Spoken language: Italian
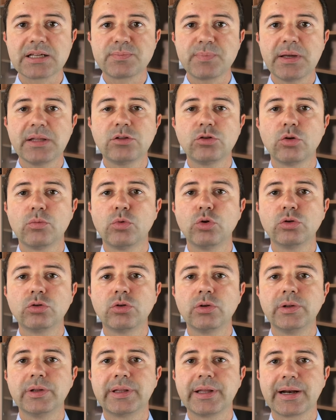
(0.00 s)
L'aspetto
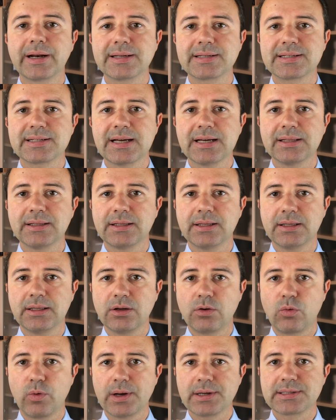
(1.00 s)
molto interessante
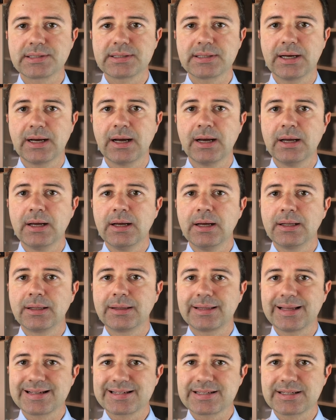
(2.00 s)
di questa
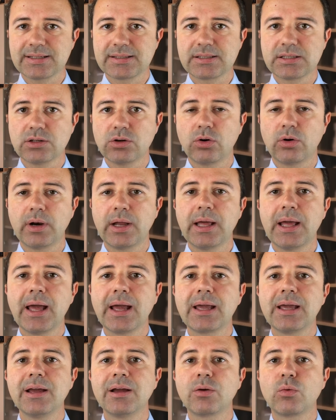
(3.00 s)
tassazione
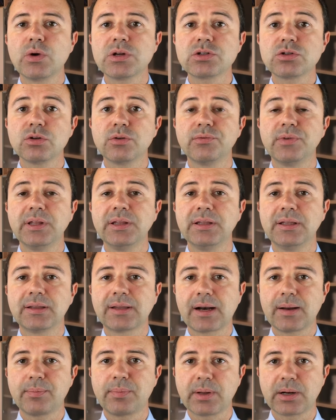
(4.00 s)
è che questo
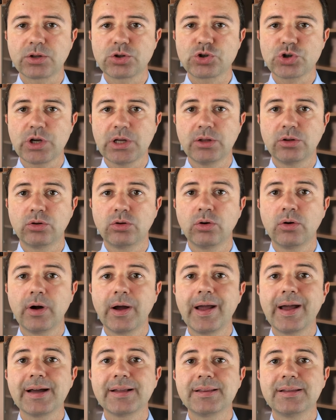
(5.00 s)
23%
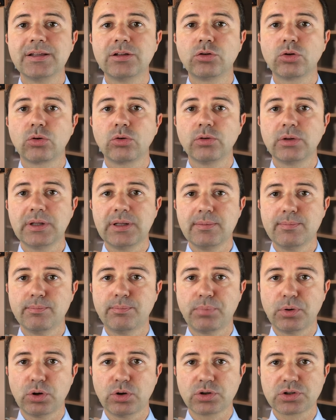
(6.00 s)
è a titolo di
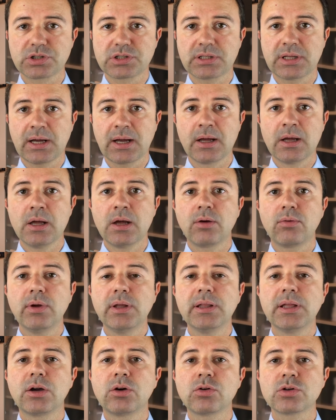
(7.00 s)
imposta.
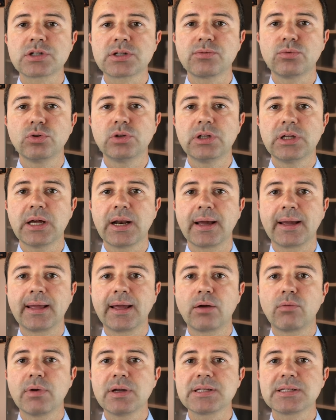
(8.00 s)
Quindi cosa vuol dire?
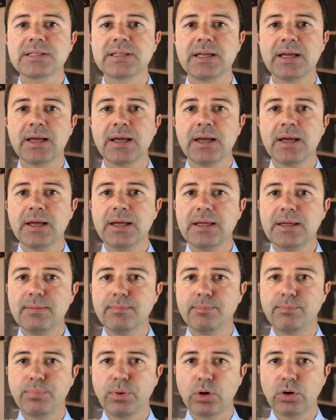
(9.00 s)
Che queste
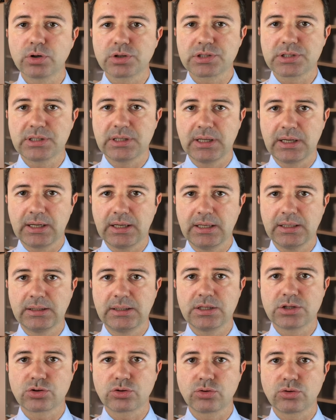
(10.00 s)
imposte che
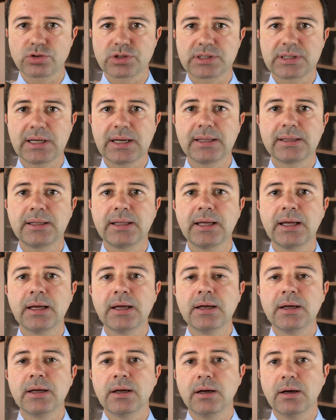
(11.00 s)
ti sono state
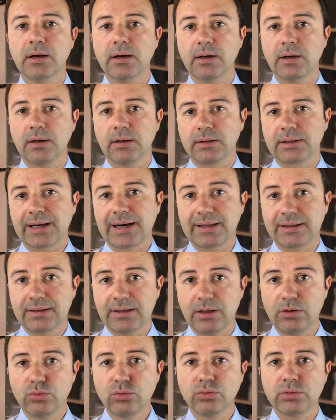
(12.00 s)
eh,
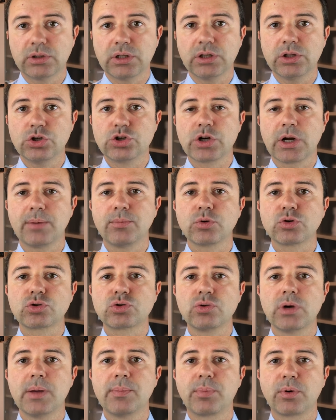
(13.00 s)
trattenute, diciamo,
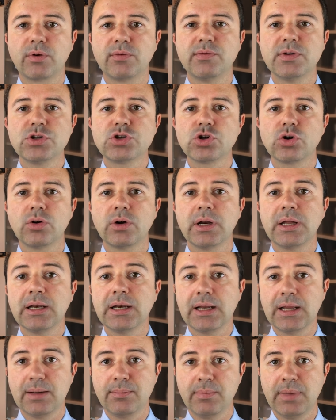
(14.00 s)
sulle provvigioni
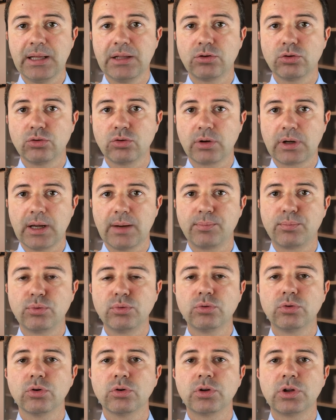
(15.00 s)
nel metodo che
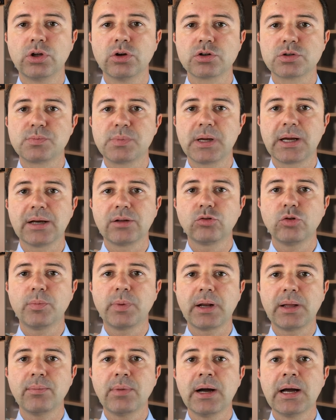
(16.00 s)
appunto ti ho spiegato
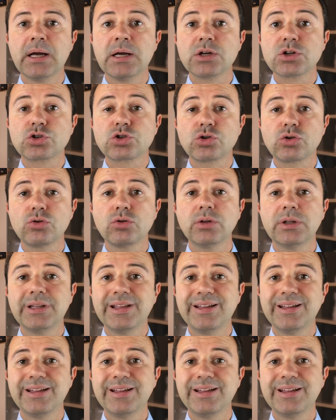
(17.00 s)
prima, sono